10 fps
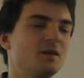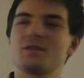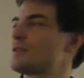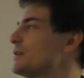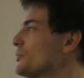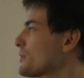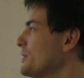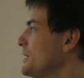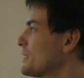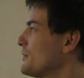Из синуса
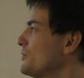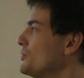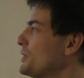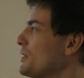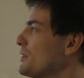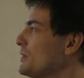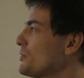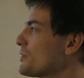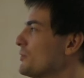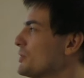нет. Внутри
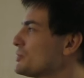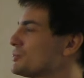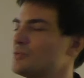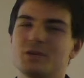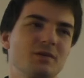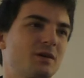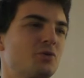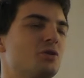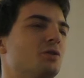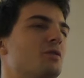синуса вот эта штука.
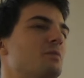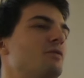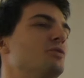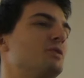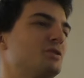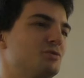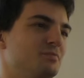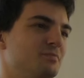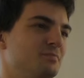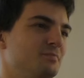Короче, она себя ведет так же.
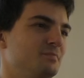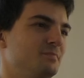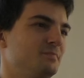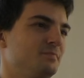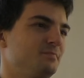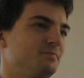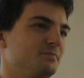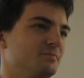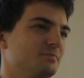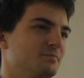А, это да.